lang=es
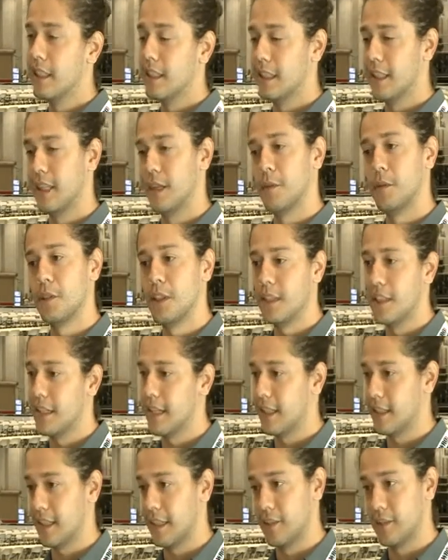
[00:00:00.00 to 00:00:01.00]
Tenemos desde
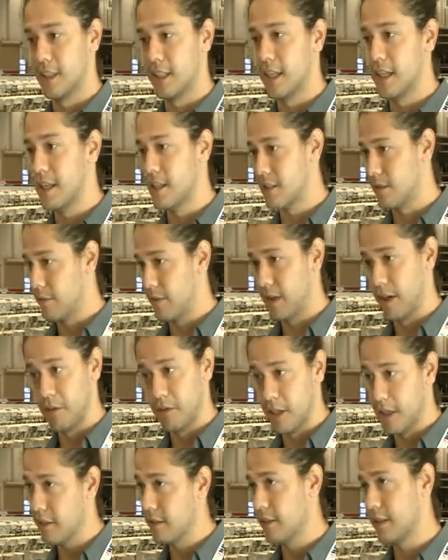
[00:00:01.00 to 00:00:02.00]
categorías
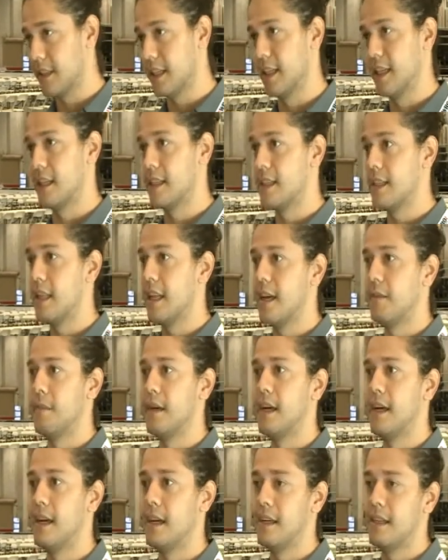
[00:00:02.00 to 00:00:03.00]
regular, que es la
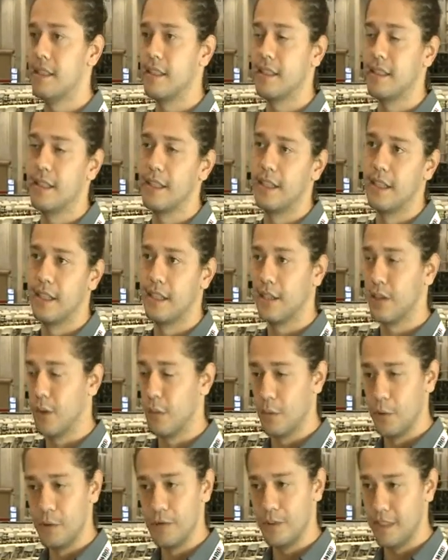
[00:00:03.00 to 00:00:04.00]
más eh,
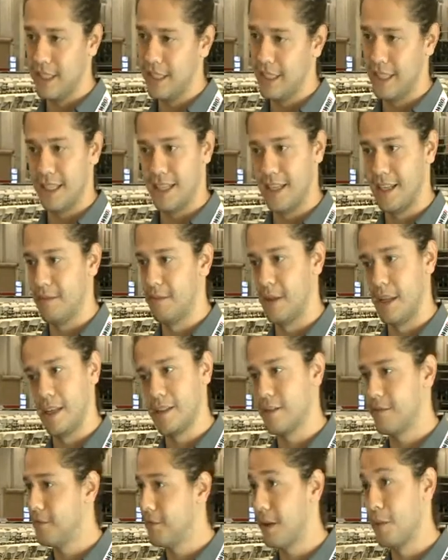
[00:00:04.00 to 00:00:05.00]
común y la
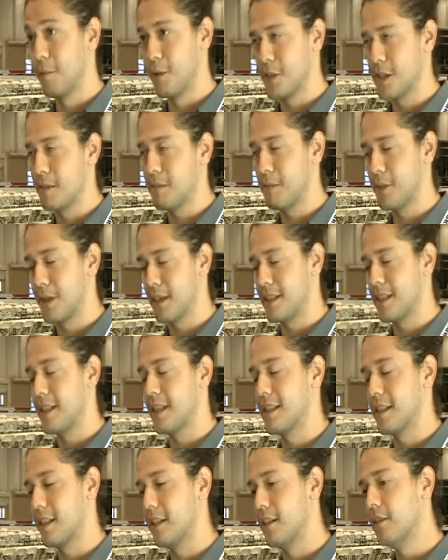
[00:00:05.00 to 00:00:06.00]
más famosa, por así
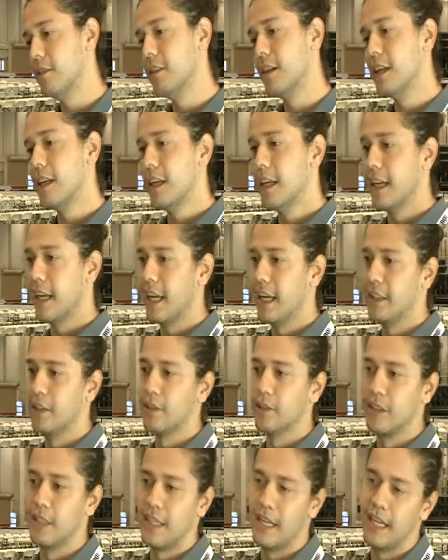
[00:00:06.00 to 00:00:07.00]
decirlo, en
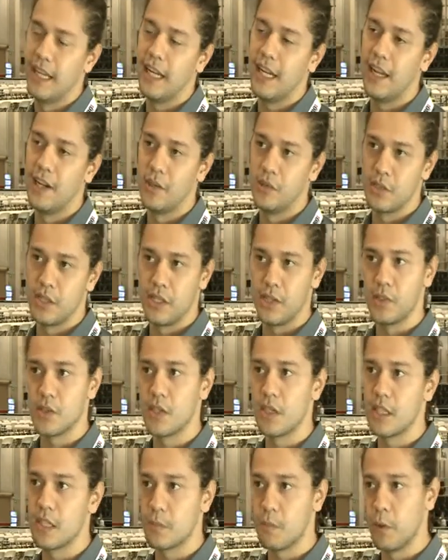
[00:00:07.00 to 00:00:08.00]
donde a los chicos
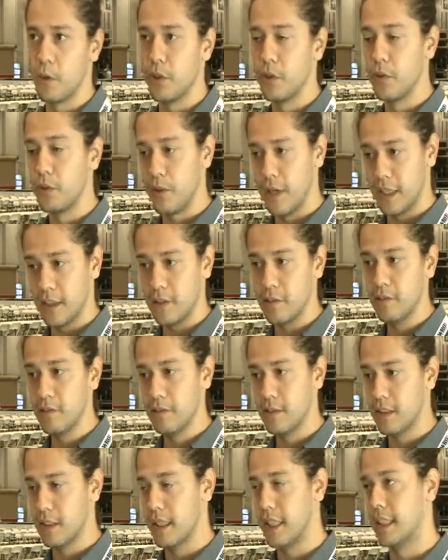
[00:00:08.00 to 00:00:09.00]
se les pone un reto
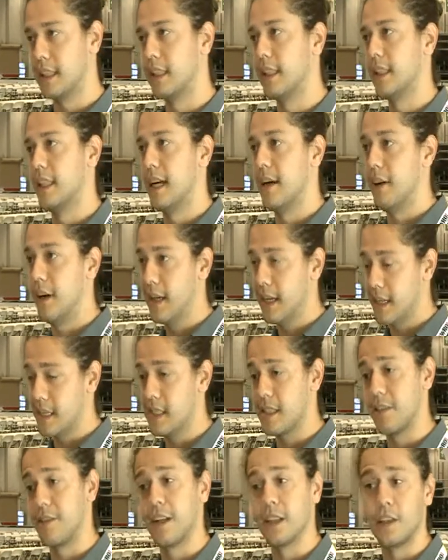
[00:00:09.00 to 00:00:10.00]
y trabajan
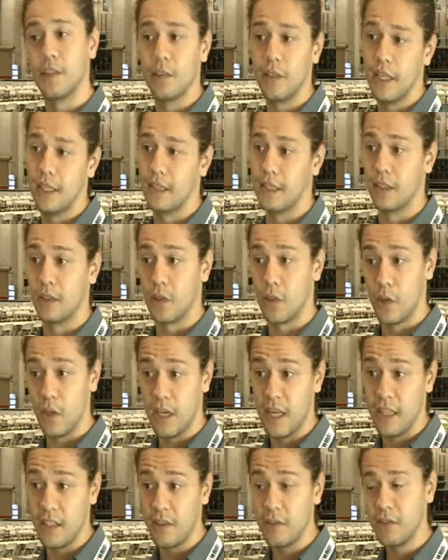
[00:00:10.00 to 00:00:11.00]
este reto durante todo
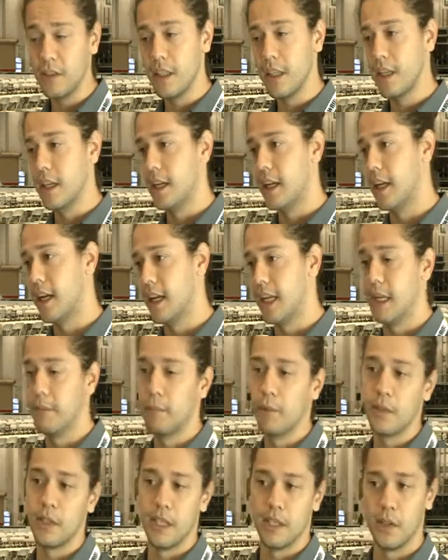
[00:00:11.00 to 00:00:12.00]
el año en
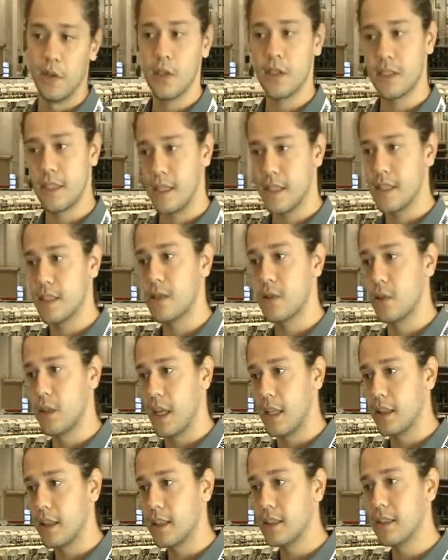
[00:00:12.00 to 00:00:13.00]
equipos de dos, tres
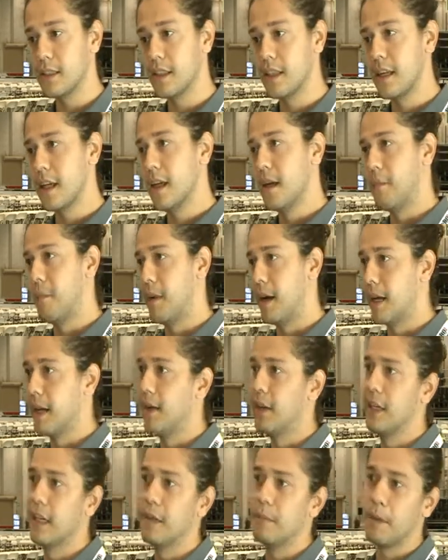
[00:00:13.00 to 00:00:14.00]
estudiantes para
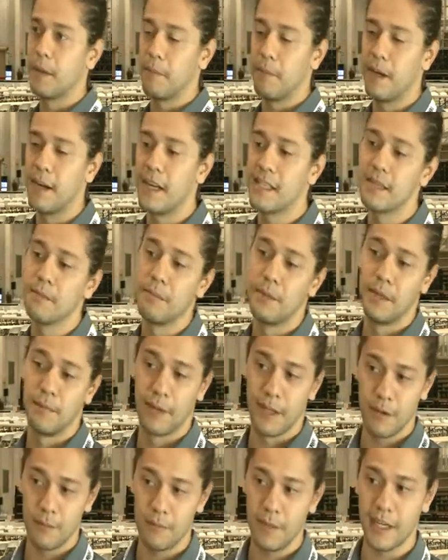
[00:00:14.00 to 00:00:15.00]
venir y prepararse
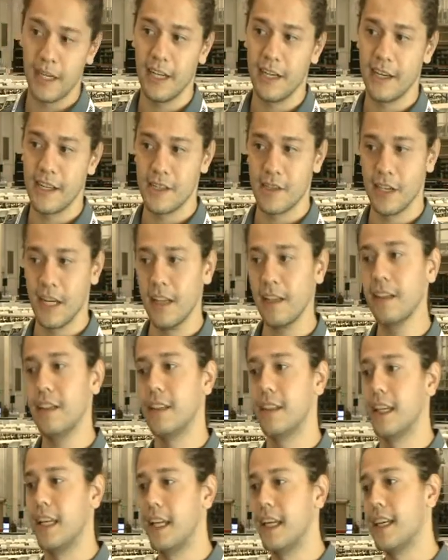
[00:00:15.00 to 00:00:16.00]
primero para la nacional
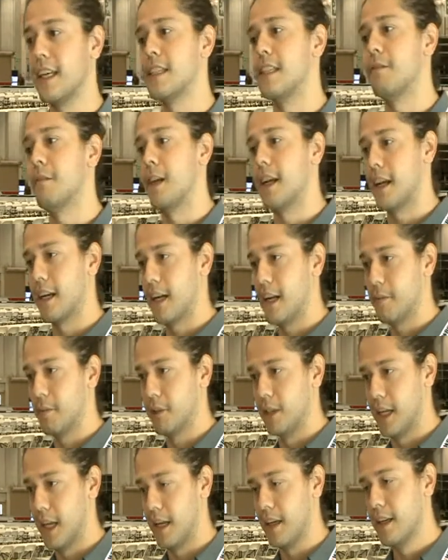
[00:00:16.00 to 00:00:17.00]
y clasificar a la
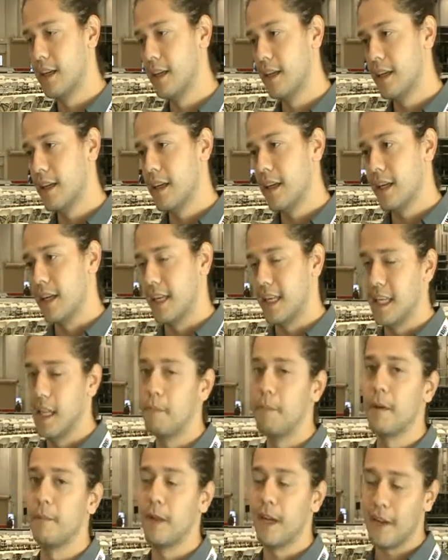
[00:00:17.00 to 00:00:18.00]
mundial. Es
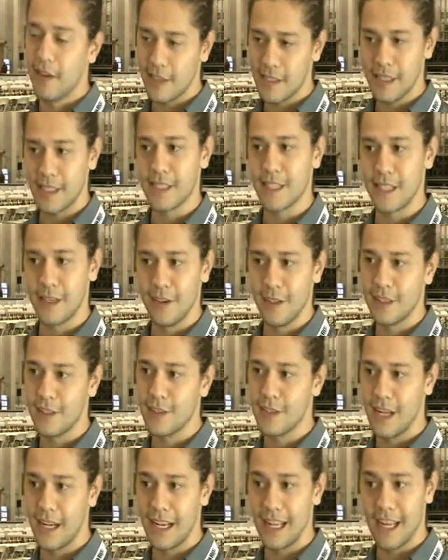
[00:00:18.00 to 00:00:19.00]
la primera vez que este
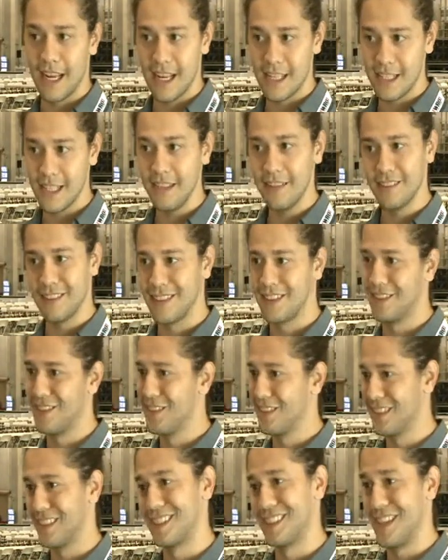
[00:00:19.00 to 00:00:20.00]
evento sale de Asia,
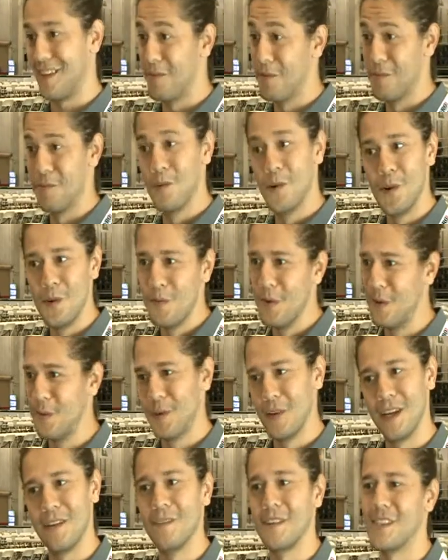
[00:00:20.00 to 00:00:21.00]
entonces estamos muy, muy,
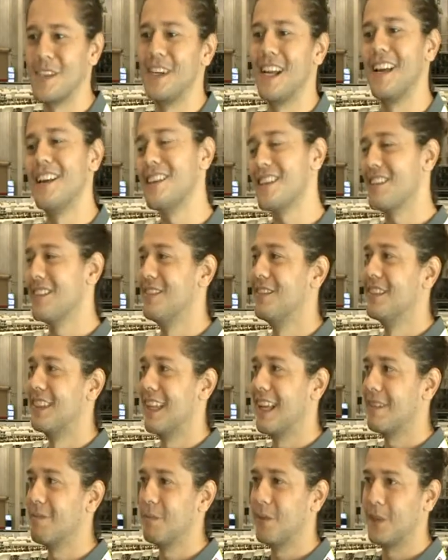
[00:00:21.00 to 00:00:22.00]
muy emocionados,
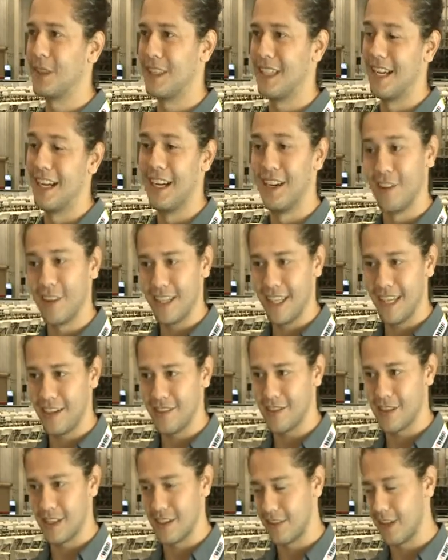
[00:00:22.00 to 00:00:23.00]
¿verdad?, por traerlo aquí a
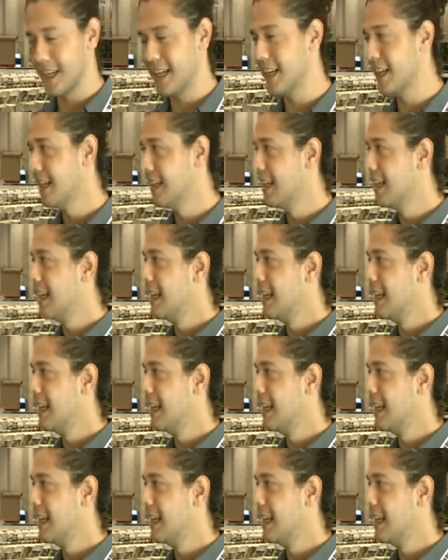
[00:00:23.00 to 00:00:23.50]
Costa Rica.